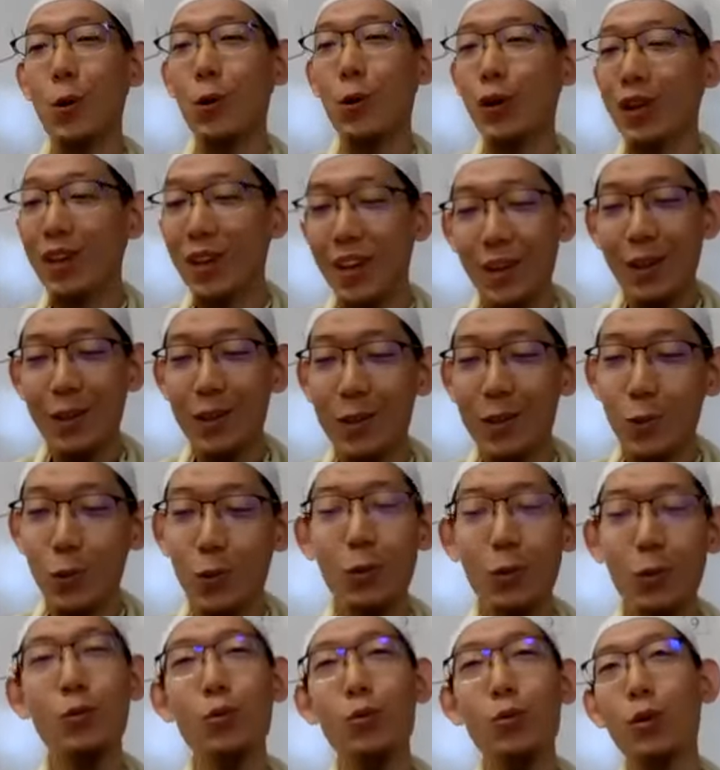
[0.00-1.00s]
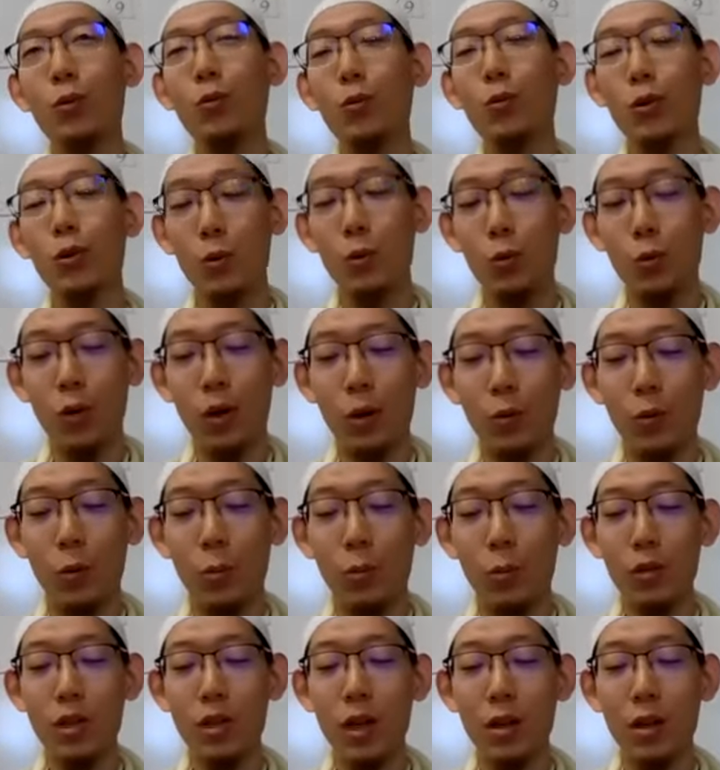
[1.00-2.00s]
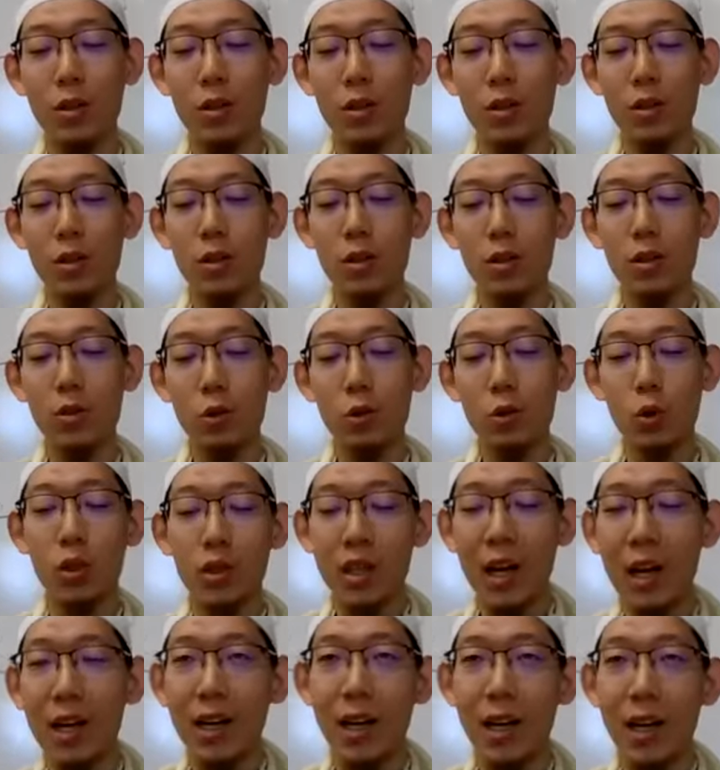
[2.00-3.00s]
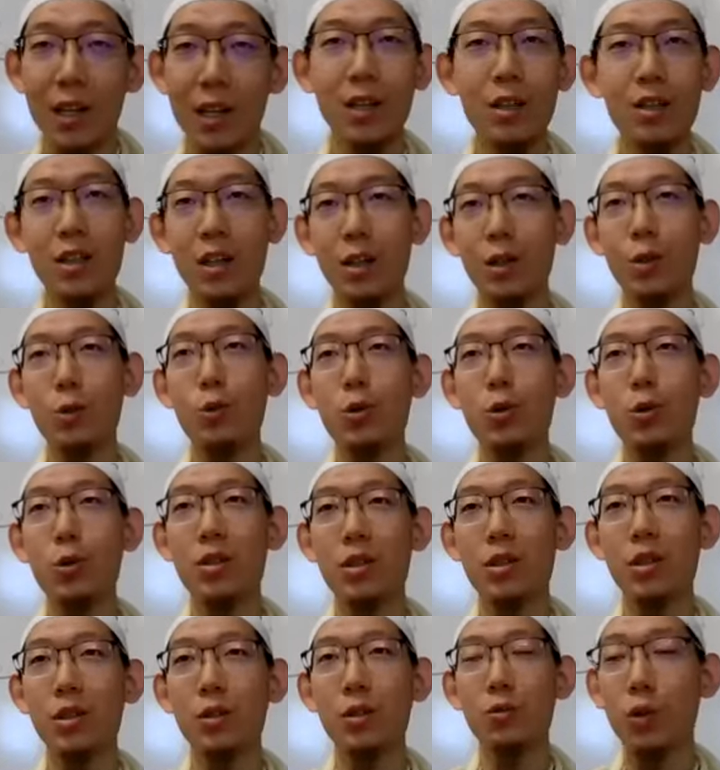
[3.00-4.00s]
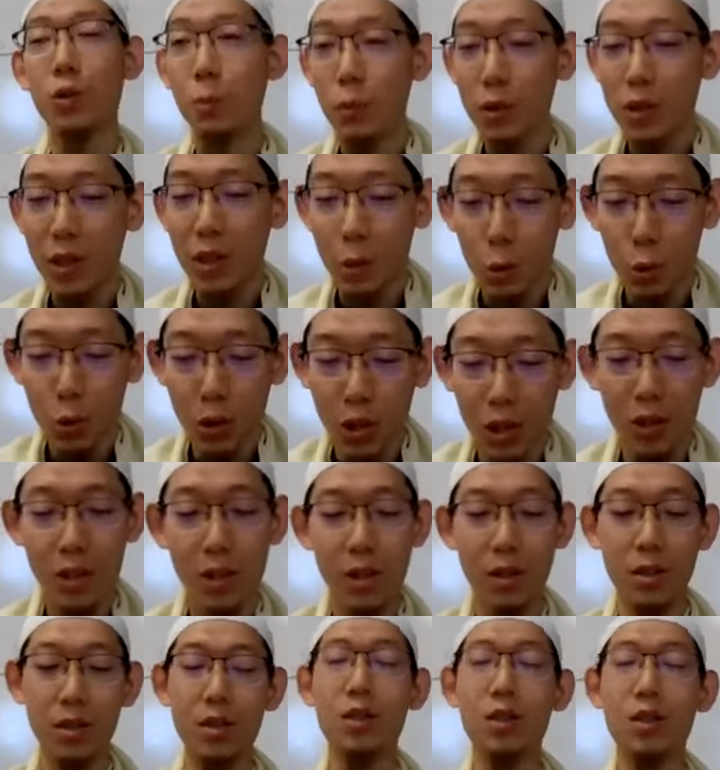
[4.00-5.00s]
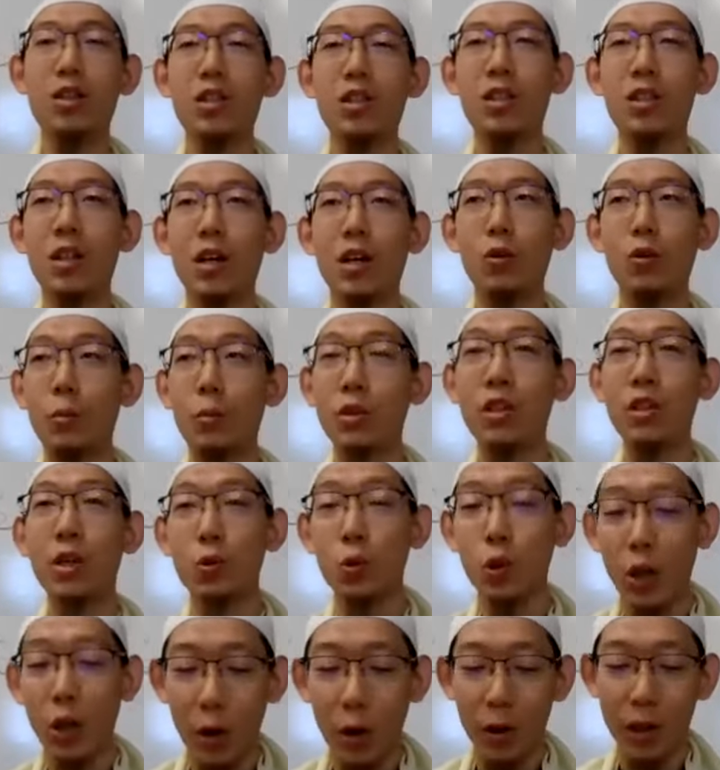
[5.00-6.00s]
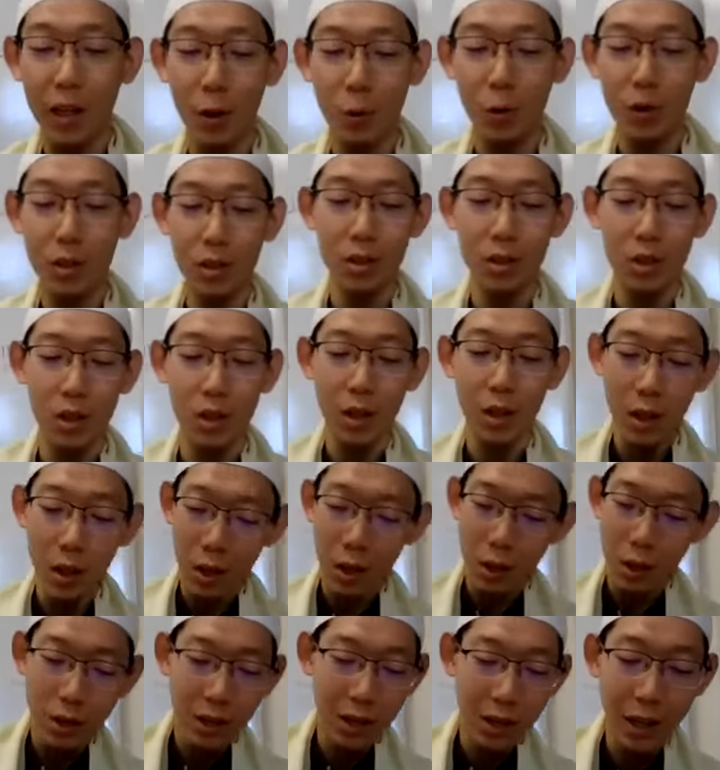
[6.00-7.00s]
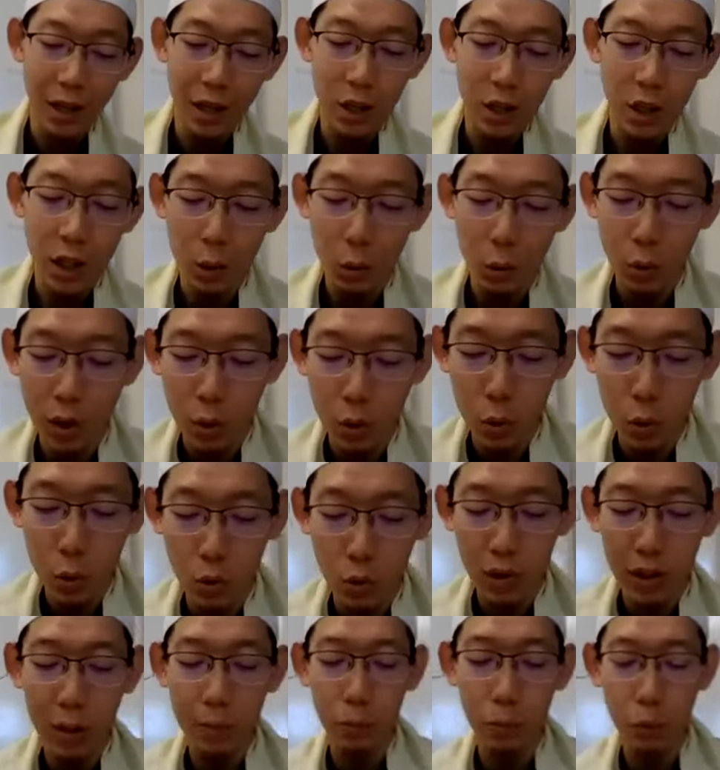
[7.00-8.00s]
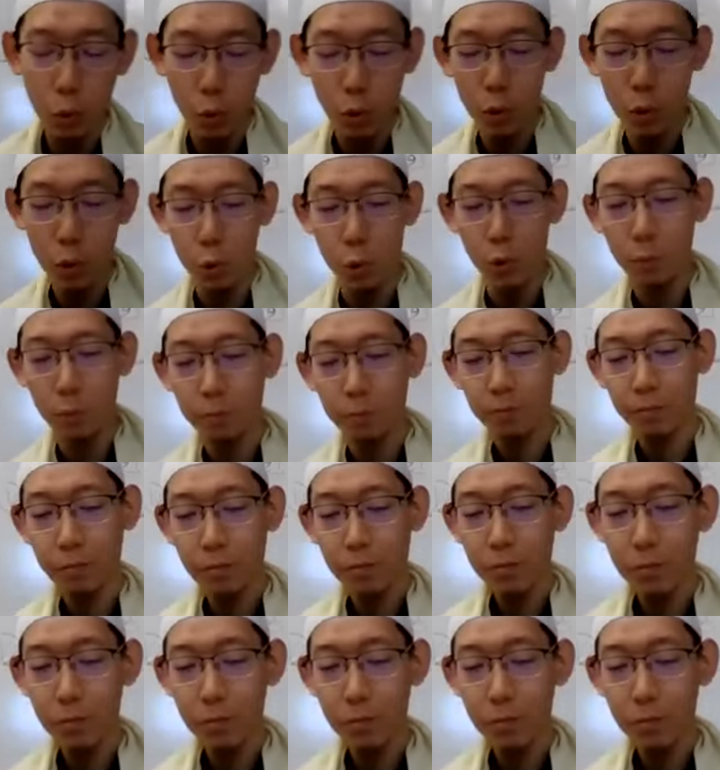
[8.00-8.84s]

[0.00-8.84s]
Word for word: 我我我我我，不想就是沾染上这样的罪责，我不想去影响自己的信仰，我不想去考验我自己。那也卡都能做了，他们不过去。